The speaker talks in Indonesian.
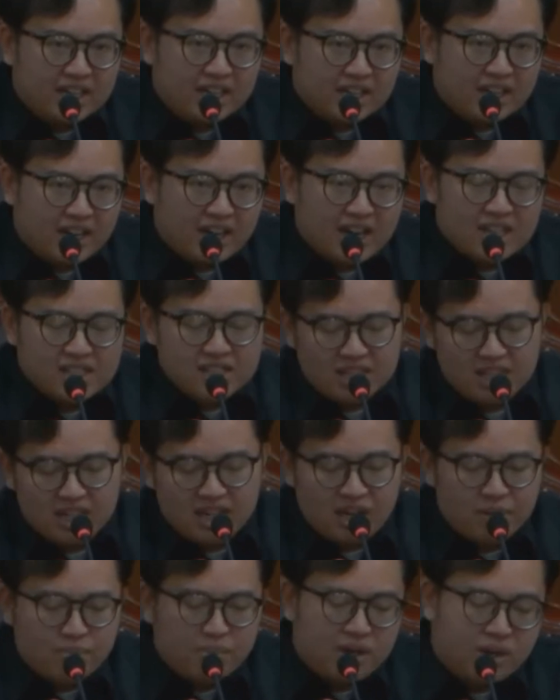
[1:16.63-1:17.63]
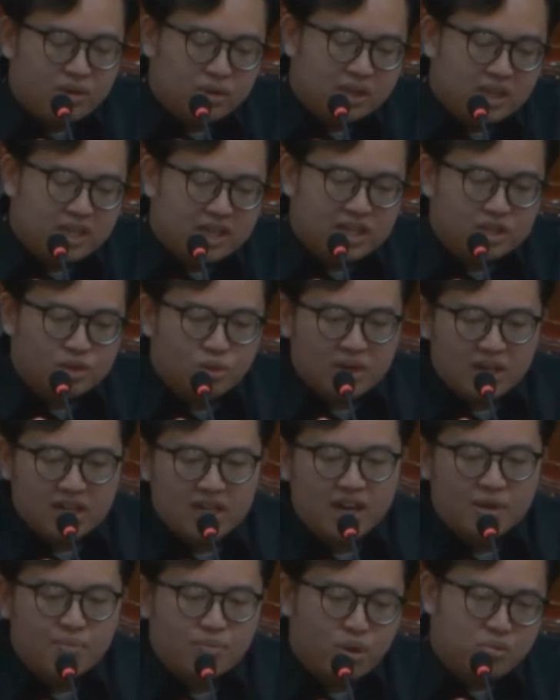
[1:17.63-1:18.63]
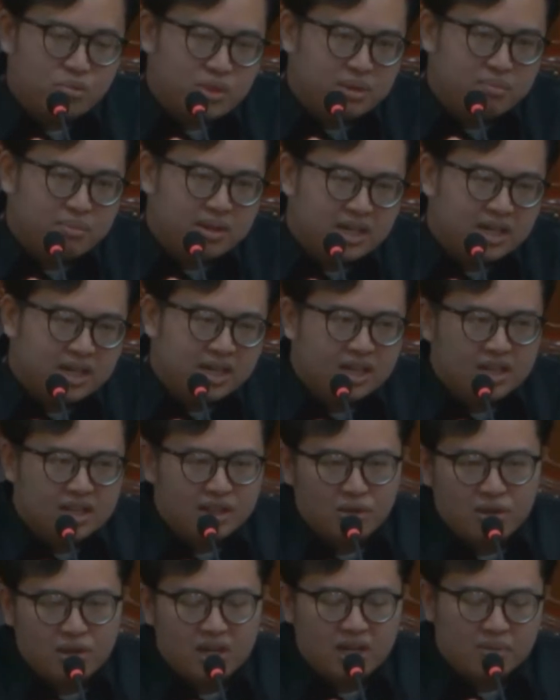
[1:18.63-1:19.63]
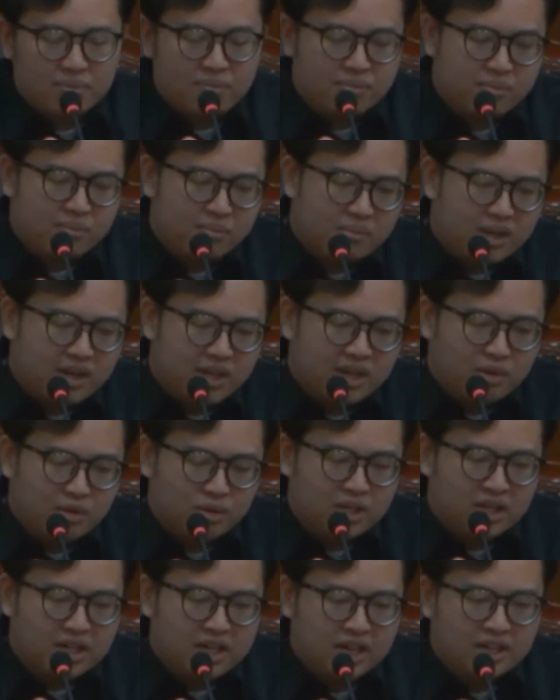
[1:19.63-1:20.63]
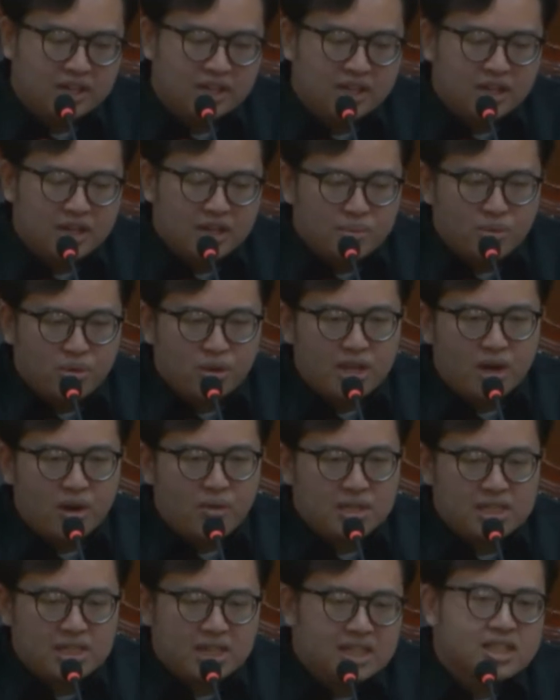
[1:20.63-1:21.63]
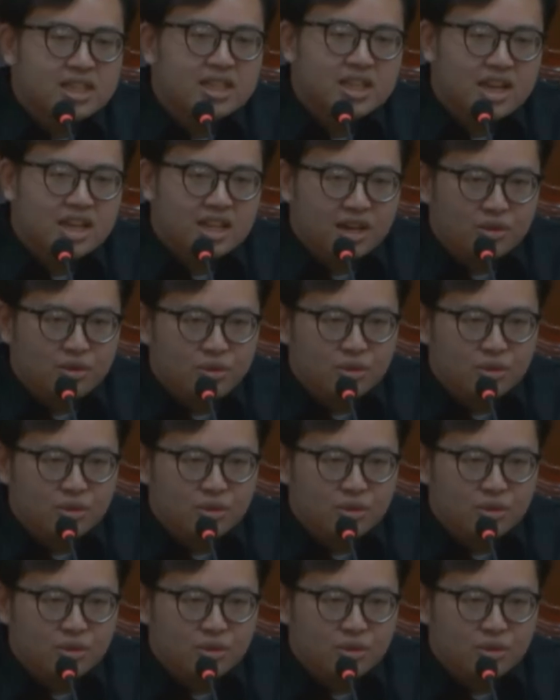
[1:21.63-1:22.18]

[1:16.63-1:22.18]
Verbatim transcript: Alasan karena beliau tidak suka dengan Prof. Jimli kah atau karena beliau tidak mau diawasi kah saya tidak tahu.